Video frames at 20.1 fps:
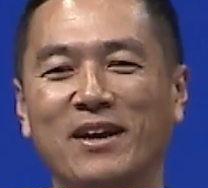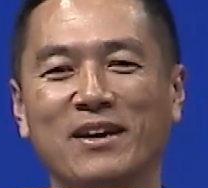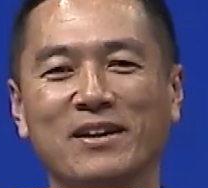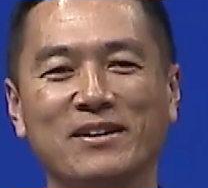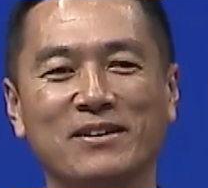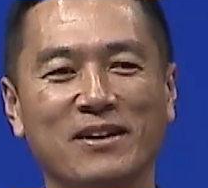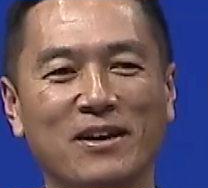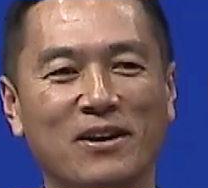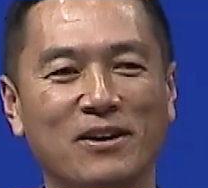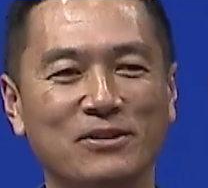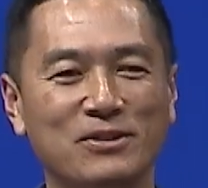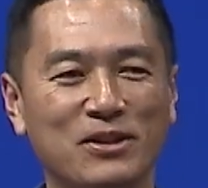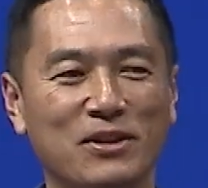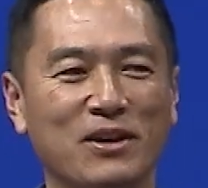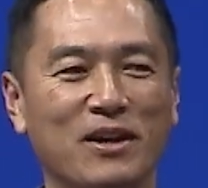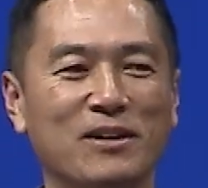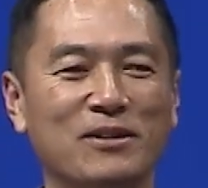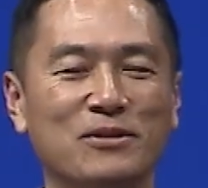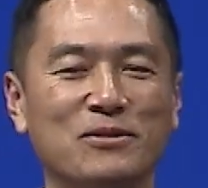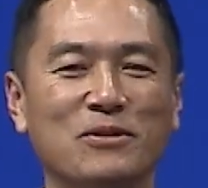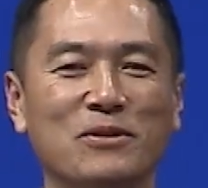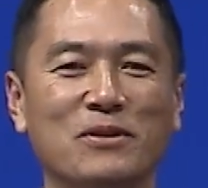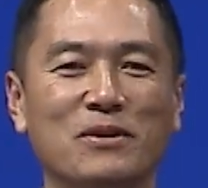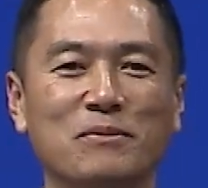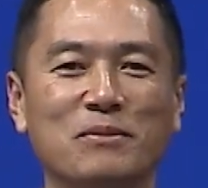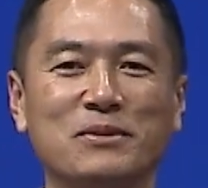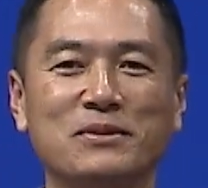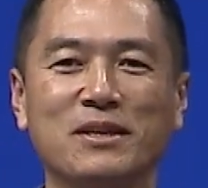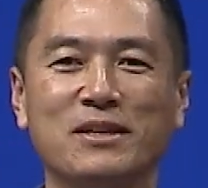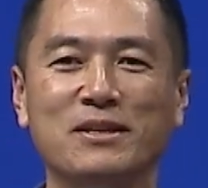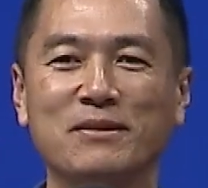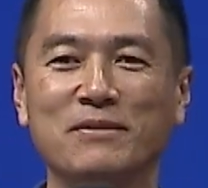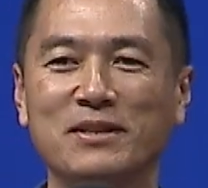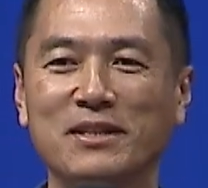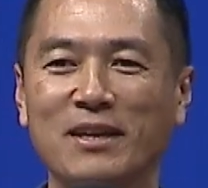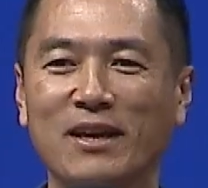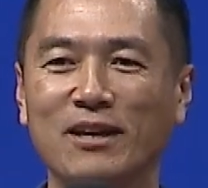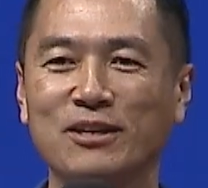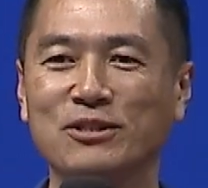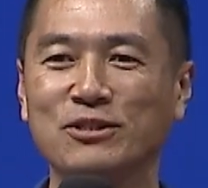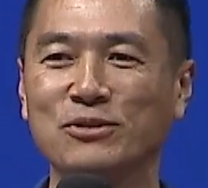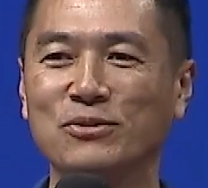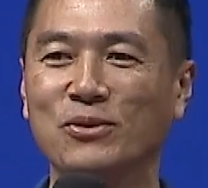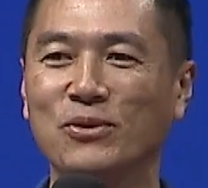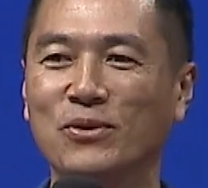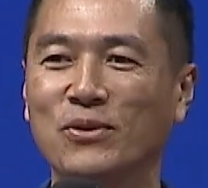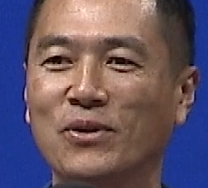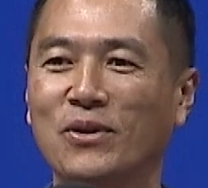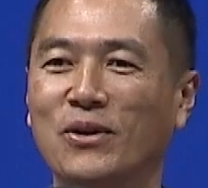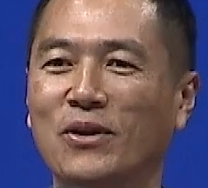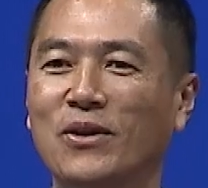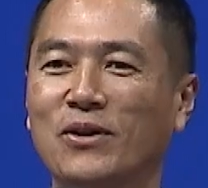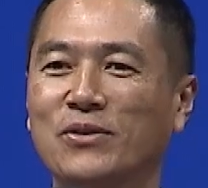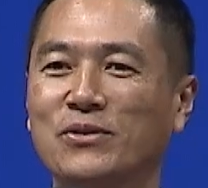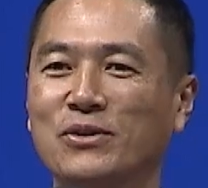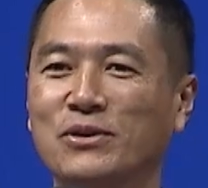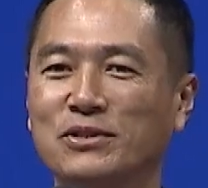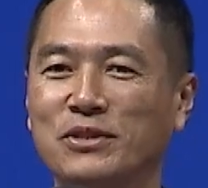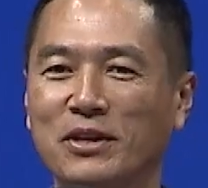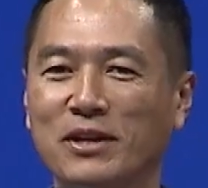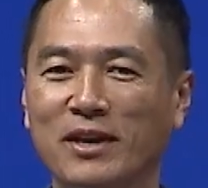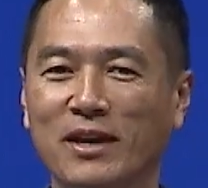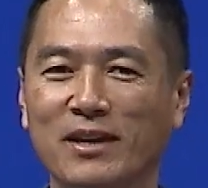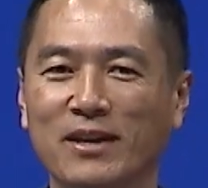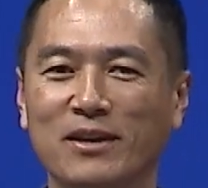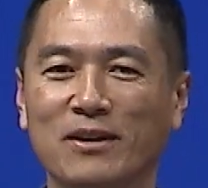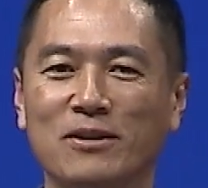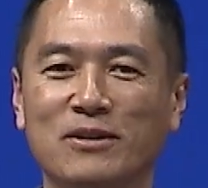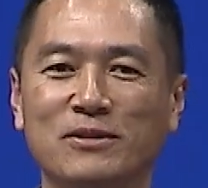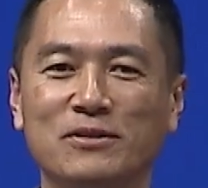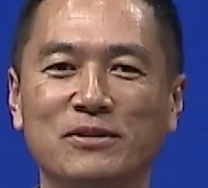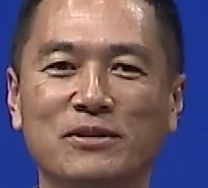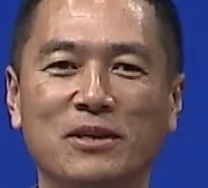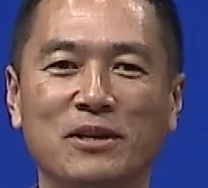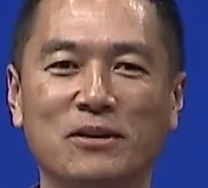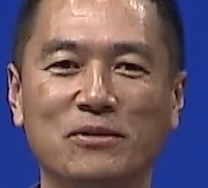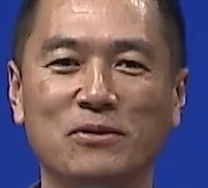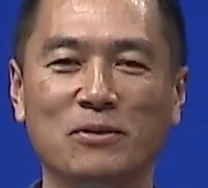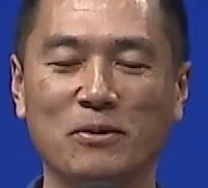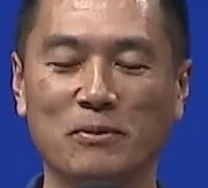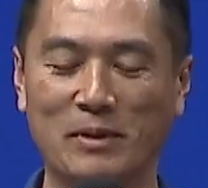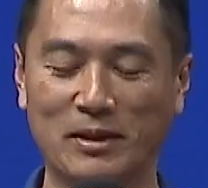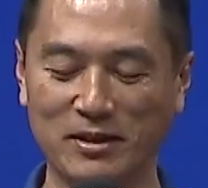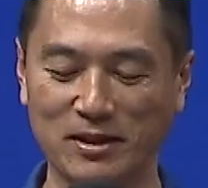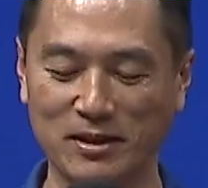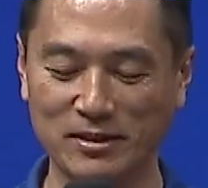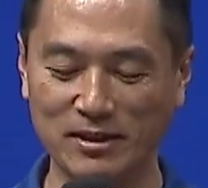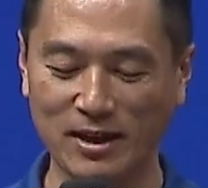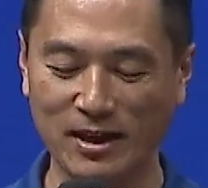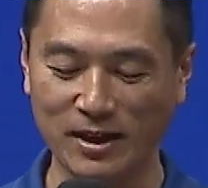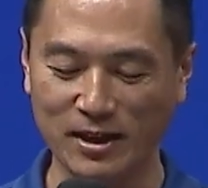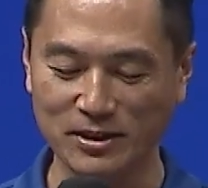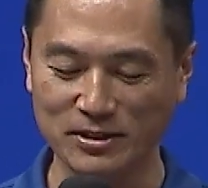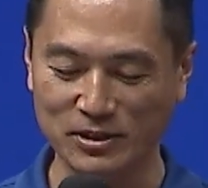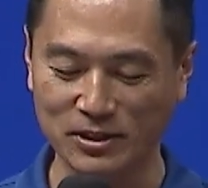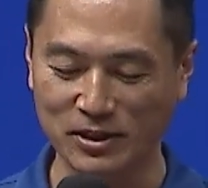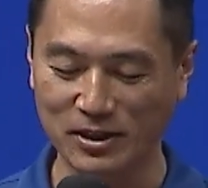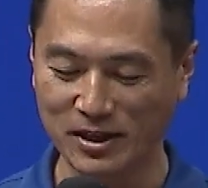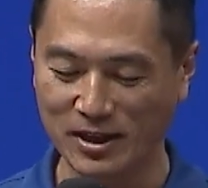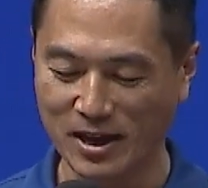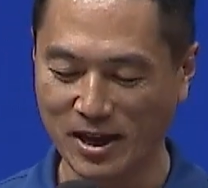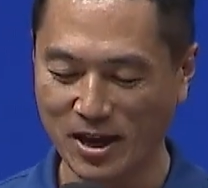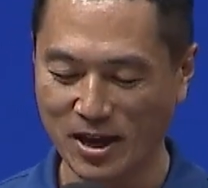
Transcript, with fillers: 그래 언젠가는 또 목사님 은퇴하시고 또 저희가 이걸 이제 또 맡아서 하겠지